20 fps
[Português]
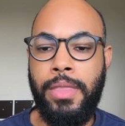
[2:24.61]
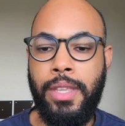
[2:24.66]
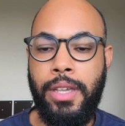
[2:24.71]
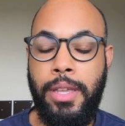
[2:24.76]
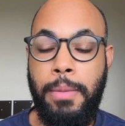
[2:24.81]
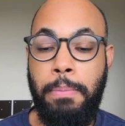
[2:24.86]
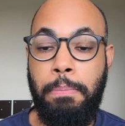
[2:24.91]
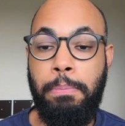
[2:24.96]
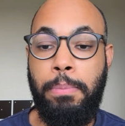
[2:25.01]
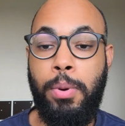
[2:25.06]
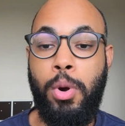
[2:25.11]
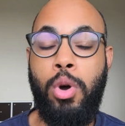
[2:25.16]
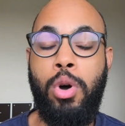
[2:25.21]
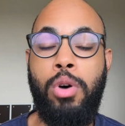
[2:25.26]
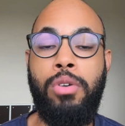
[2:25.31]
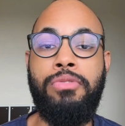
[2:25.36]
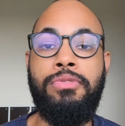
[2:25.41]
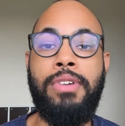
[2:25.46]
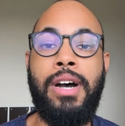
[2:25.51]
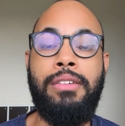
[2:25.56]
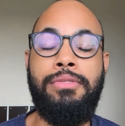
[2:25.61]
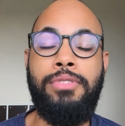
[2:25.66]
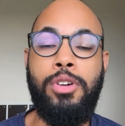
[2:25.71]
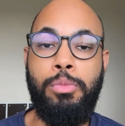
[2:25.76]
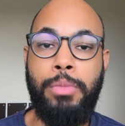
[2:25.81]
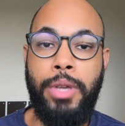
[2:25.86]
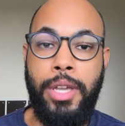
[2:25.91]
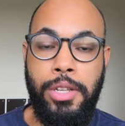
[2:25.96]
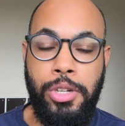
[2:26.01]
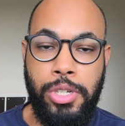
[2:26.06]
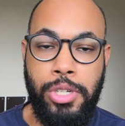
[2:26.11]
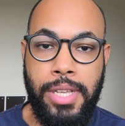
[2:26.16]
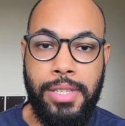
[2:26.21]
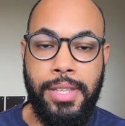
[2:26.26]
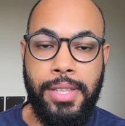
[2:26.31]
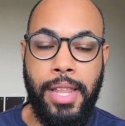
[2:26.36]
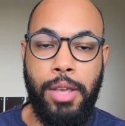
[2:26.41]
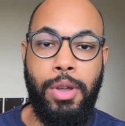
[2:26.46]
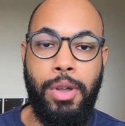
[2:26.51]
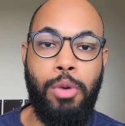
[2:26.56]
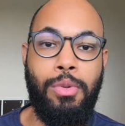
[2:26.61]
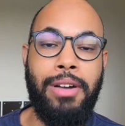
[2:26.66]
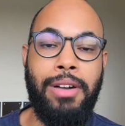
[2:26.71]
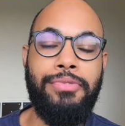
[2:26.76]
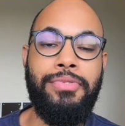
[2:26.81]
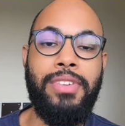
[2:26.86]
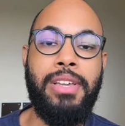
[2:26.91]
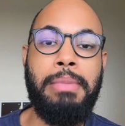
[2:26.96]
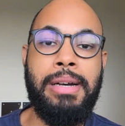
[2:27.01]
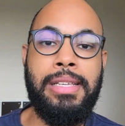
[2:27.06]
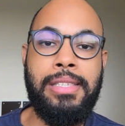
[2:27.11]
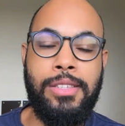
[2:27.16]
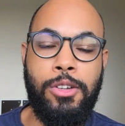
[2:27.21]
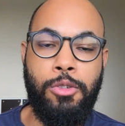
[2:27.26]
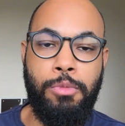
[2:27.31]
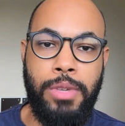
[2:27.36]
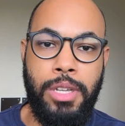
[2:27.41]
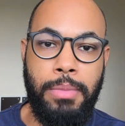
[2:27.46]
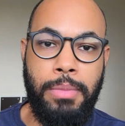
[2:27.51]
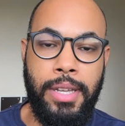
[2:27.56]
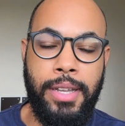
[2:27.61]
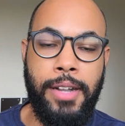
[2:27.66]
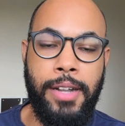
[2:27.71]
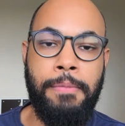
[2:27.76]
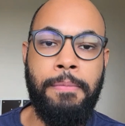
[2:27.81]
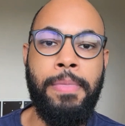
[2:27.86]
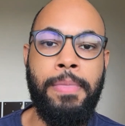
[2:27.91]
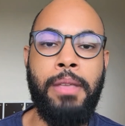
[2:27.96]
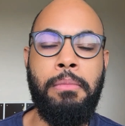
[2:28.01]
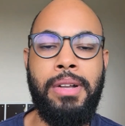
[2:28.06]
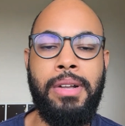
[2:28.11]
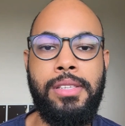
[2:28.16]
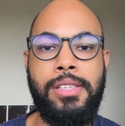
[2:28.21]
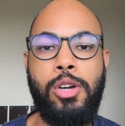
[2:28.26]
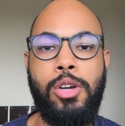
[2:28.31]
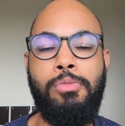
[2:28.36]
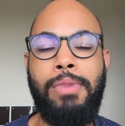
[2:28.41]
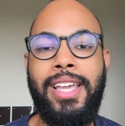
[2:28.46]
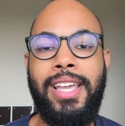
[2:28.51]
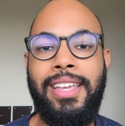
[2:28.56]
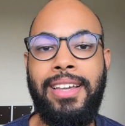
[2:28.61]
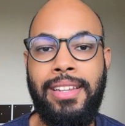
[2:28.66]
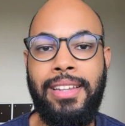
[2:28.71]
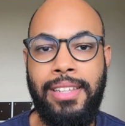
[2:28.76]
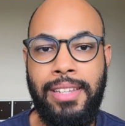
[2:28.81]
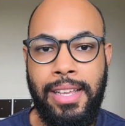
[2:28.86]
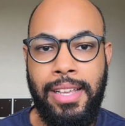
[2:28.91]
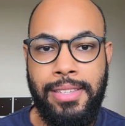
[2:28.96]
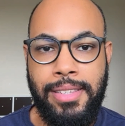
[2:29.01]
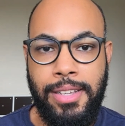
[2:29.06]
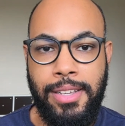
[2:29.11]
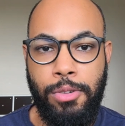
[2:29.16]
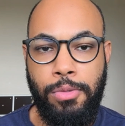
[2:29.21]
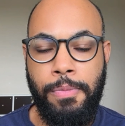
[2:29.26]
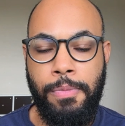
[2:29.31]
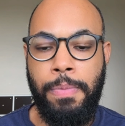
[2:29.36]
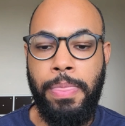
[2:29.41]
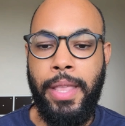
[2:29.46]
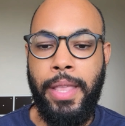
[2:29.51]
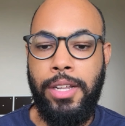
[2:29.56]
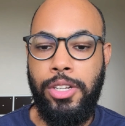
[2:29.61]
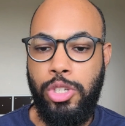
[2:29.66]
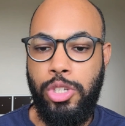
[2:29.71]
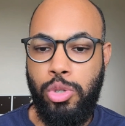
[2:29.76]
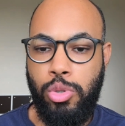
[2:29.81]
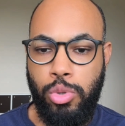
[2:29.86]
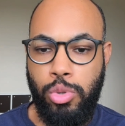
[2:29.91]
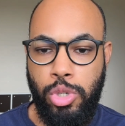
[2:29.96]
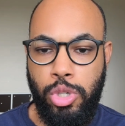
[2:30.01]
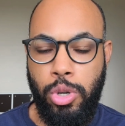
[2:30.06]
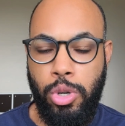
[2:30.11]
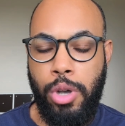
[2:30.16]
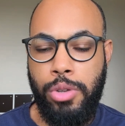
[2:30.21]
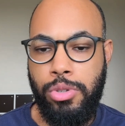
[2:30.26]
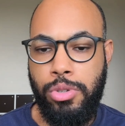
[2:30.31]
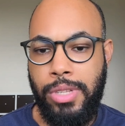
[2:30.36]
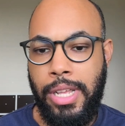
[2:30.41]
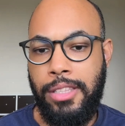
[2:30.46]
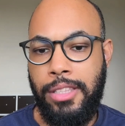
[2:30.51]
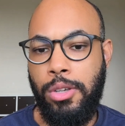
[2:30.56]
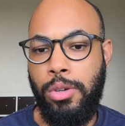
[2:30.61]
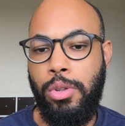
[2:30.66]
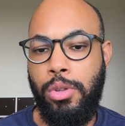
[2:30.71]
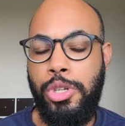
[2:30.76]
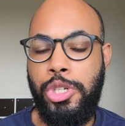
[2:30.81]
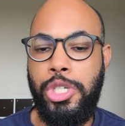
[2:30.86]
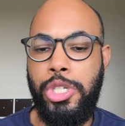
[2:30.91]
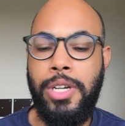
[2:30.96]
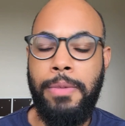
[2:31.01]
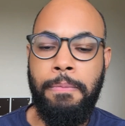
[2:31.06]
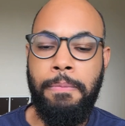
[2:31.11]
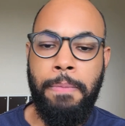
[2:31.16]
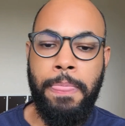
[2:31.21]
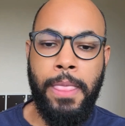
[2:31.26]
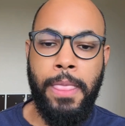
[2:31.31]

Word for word: e provavelmente, essa não é uma afirmação bíblica, mas é uma inclinação de estudiosos da teologia,